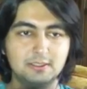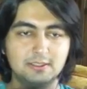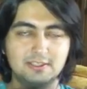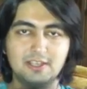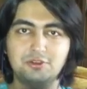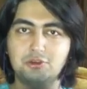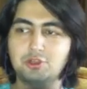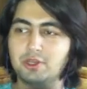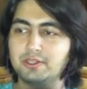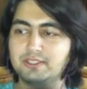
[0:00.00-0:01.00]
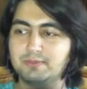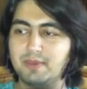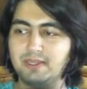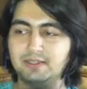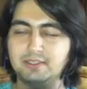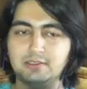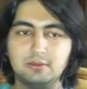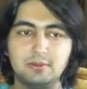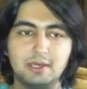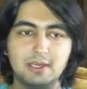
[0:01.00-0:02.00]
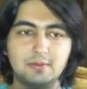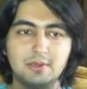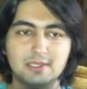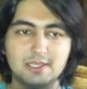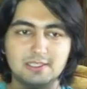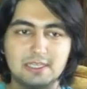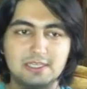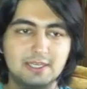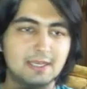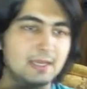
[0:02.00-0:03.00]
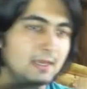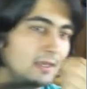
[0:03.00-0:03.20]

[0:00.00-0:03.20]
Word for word: Ses yok şu anda. Siz, bende de ses yok merak etmeyin. Ses gelecek.